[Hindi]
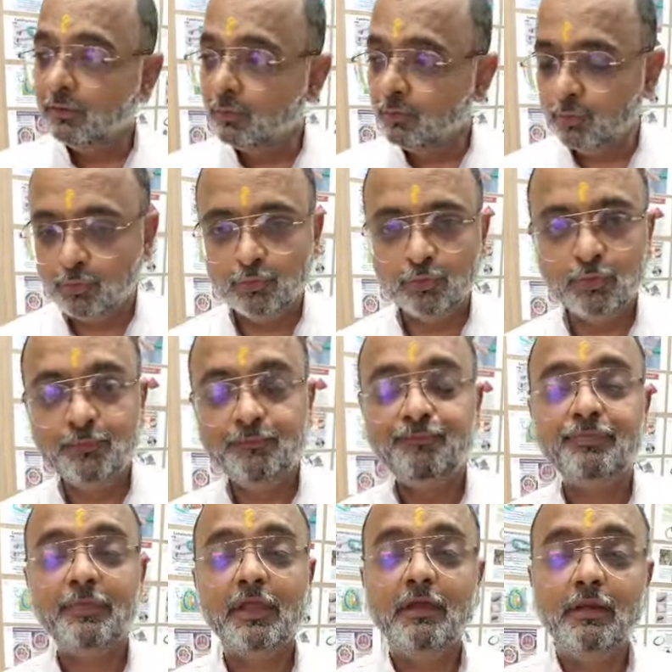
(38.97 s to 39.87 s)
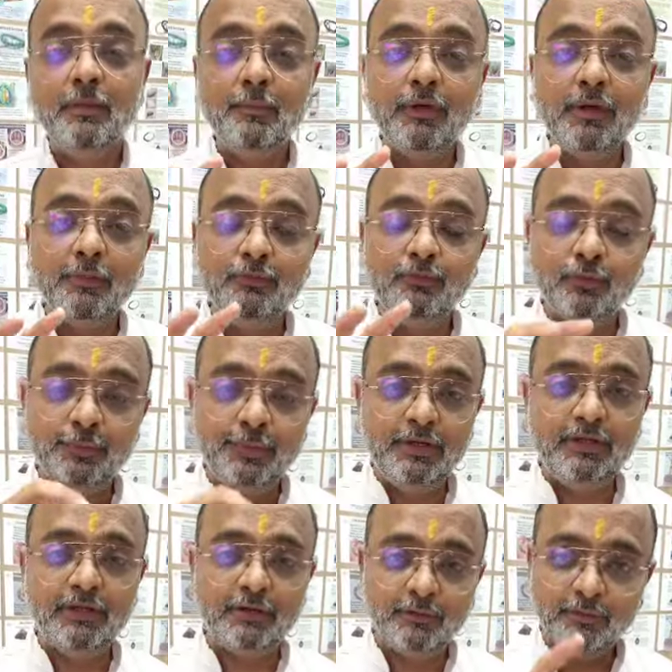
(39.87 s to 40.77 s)
गुरु मतलब
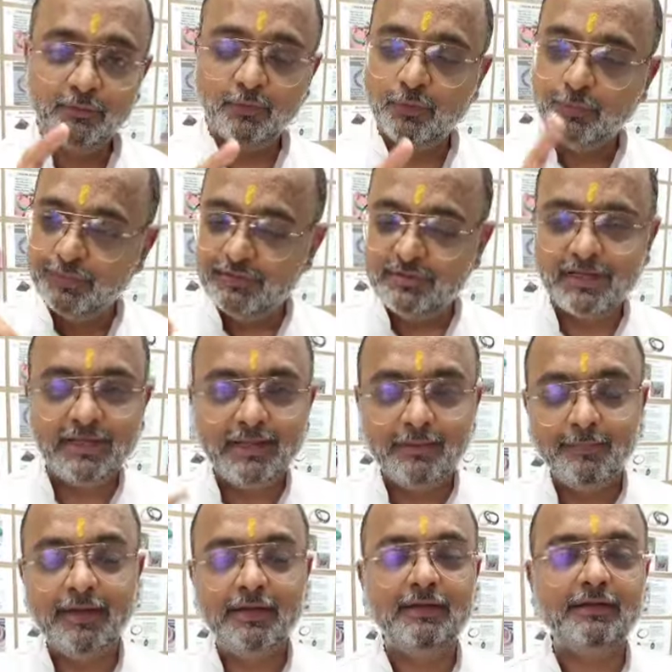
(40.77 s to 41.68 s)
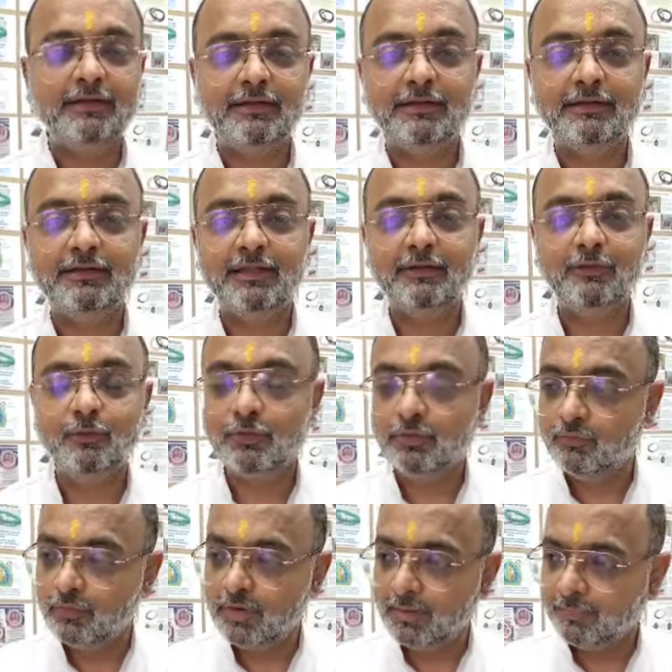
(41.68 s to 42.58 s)
जुपिटर वो भी ज़्यादा मैटर करता है
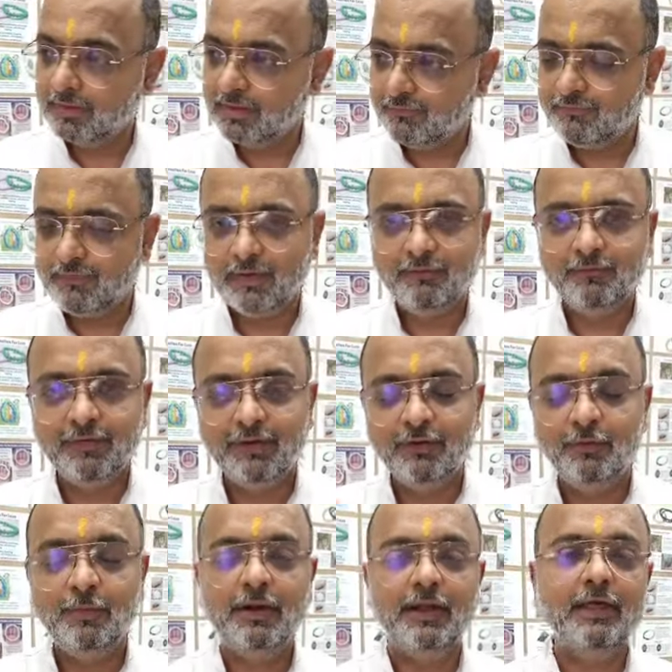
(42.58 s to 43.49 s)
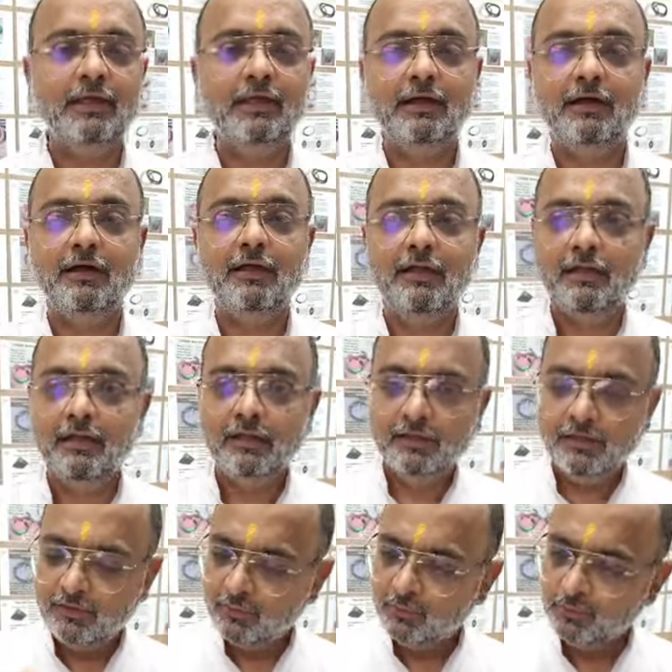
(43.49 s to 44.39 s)
क्योंकि वो आपकी फेम वैल्यू बढ़ाएगा
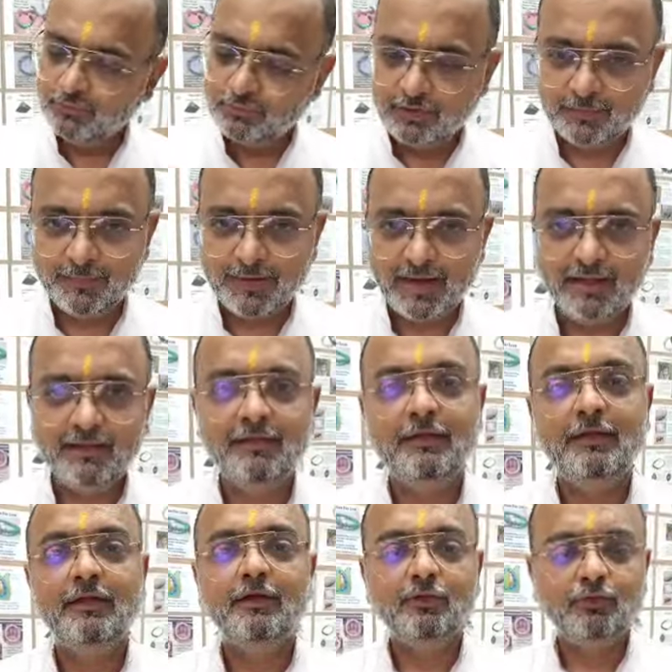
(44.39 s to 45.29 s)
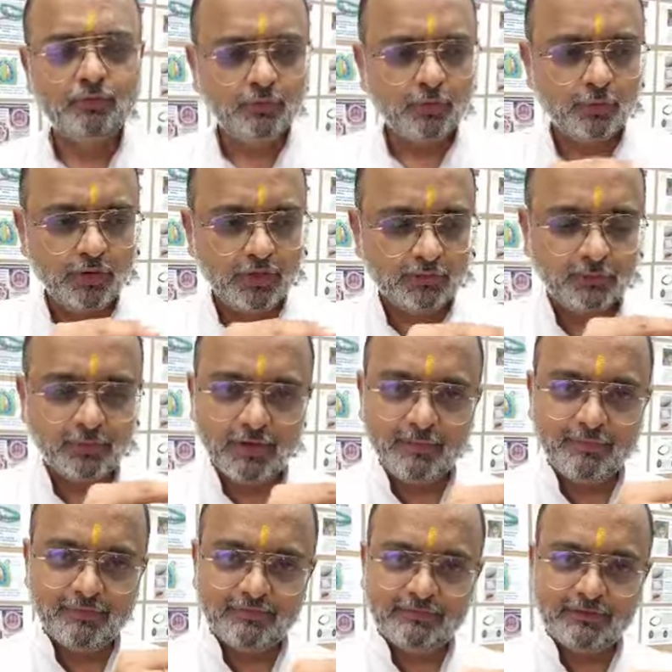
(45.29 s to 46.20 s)
उसके बाद थोड़ा
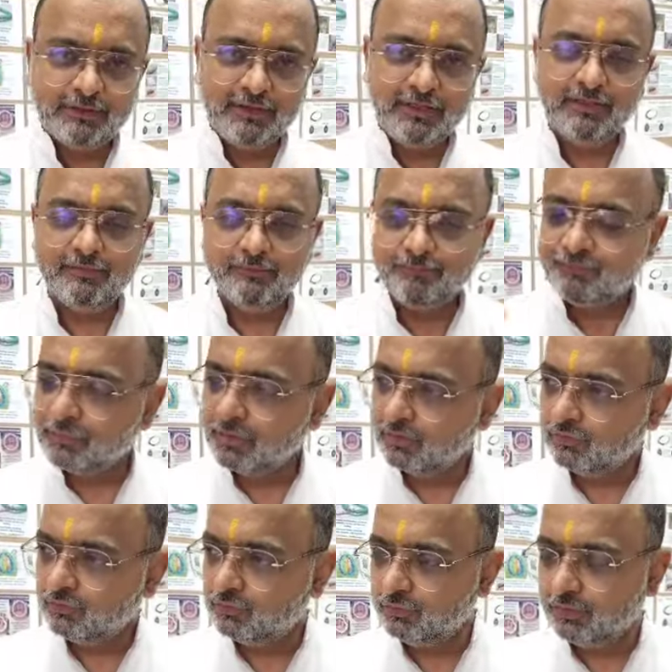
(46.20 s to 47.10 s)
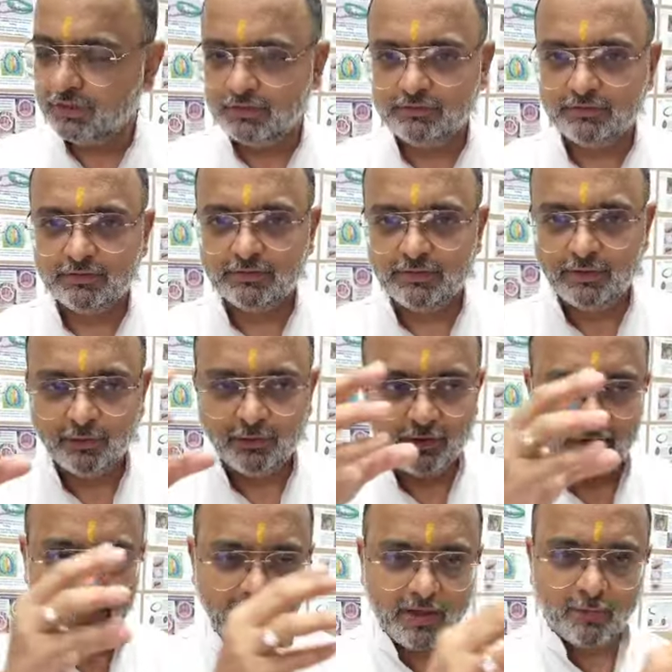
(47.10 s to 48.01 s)
थोड़ा परसेंटेज सूर्य चंद्र
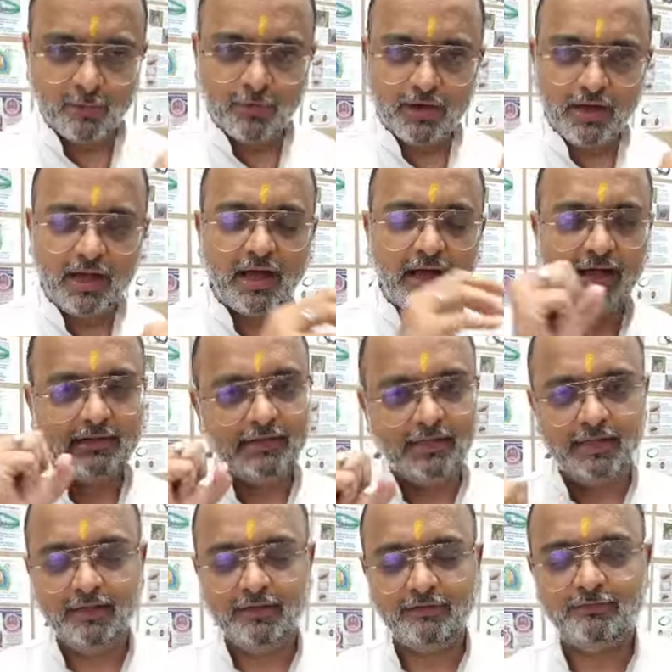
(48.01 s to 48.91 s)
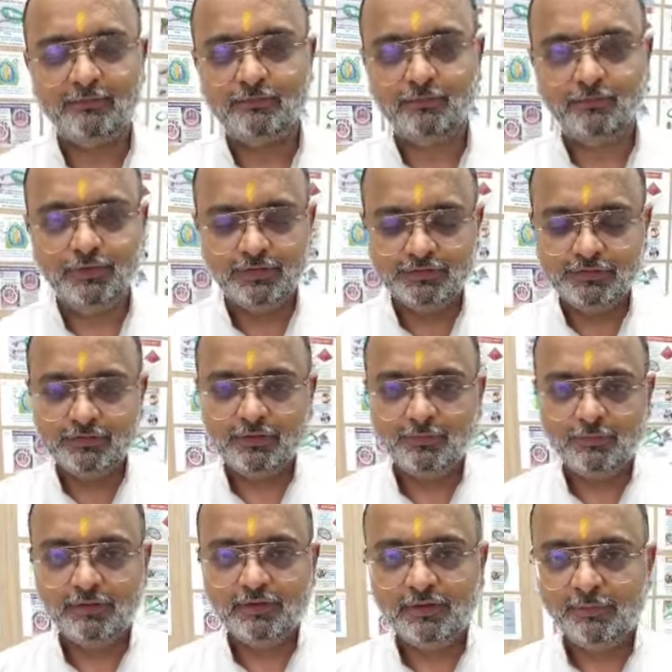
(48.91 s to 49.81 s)
और राहु का आता है तो सूर्य
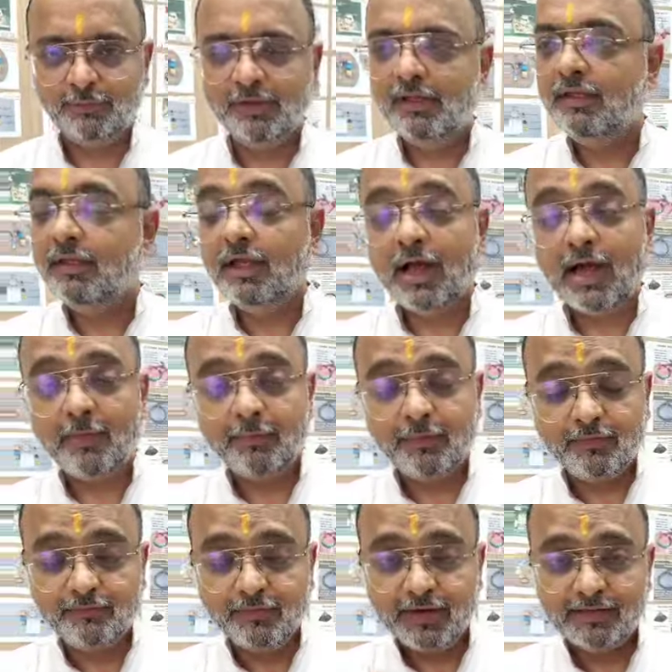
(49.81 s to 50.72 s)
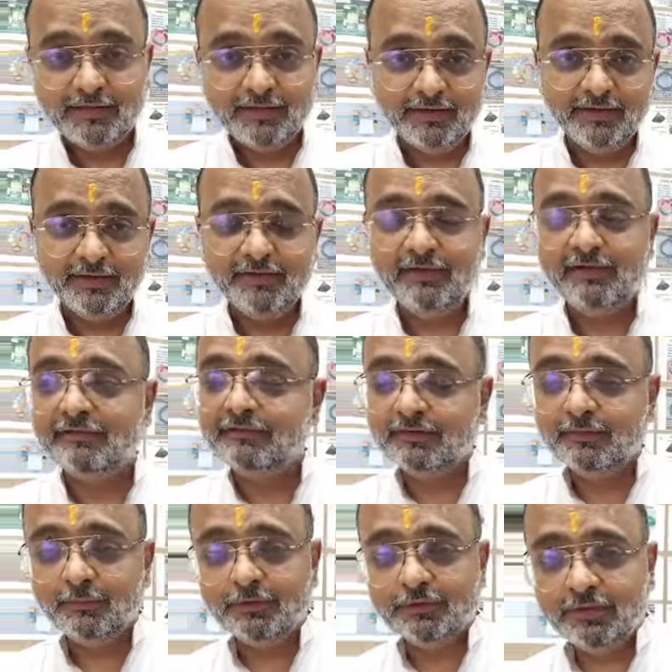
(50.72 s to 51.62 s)
चंद्र मतलब आपके फादर
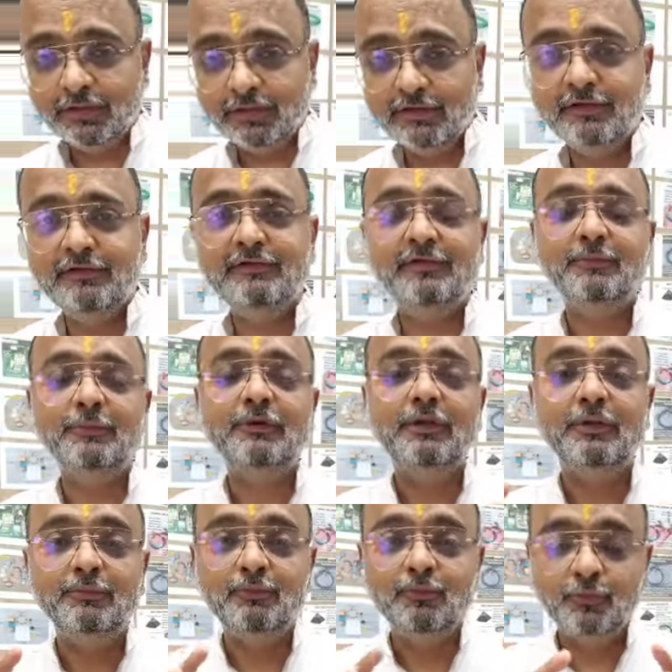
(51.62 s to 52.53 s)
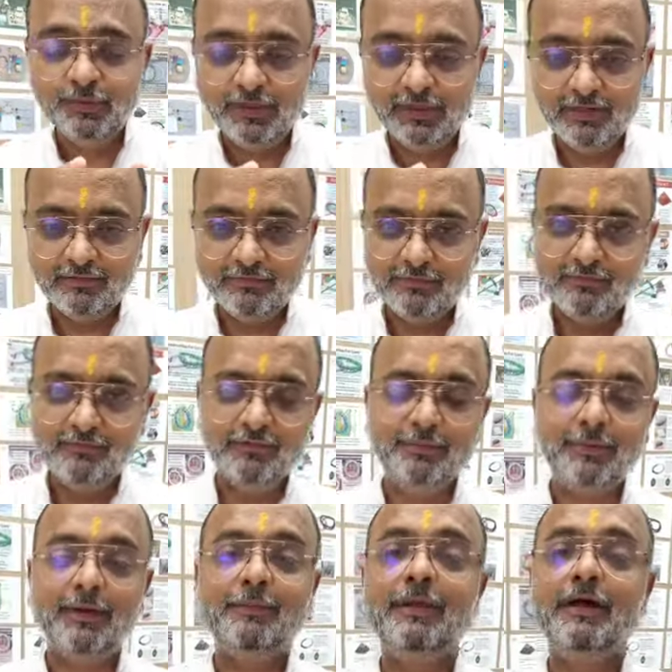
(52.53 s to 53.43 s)
रिलेशन मदर रिलेशन मतलब जो भी
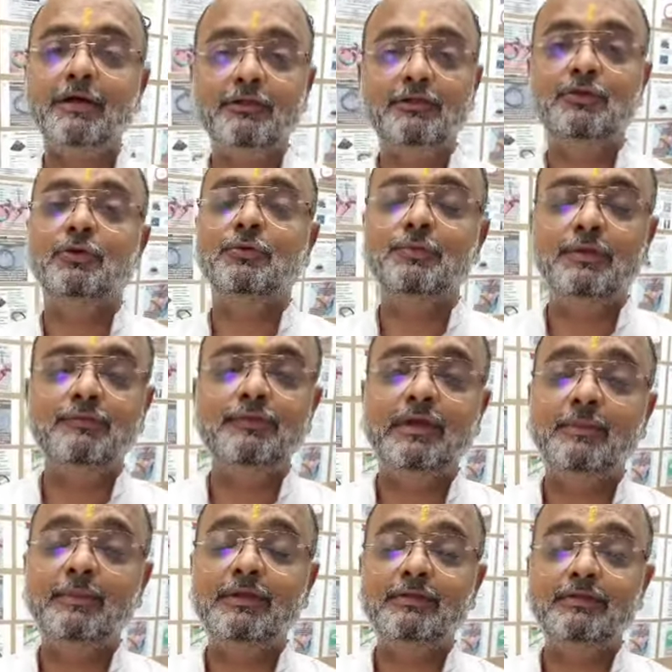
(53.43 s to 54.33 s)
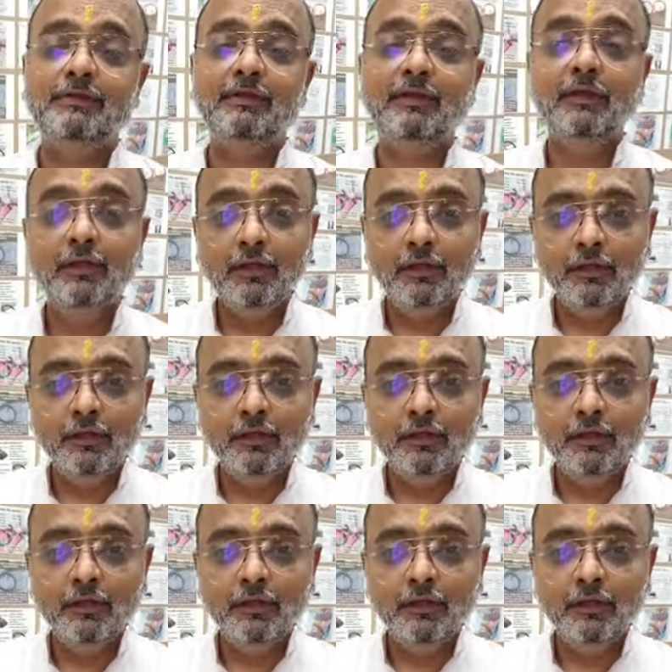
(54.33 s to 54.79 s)
रिलेशनशिप आप रखते हो अपने फैमिली से